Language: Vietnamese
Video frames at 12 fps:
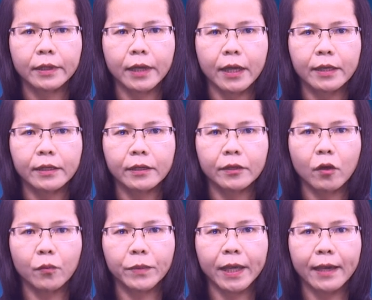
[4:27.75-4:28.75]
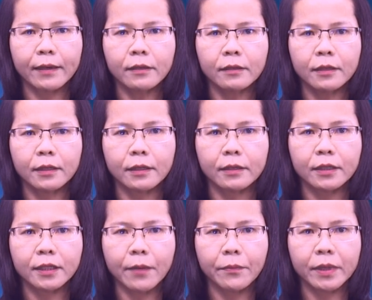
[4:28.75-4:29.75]
cây chưa đốt cháy, lửa
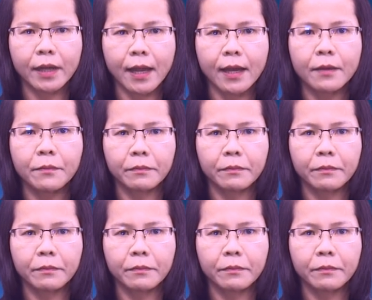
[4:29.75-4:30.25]
sắp ra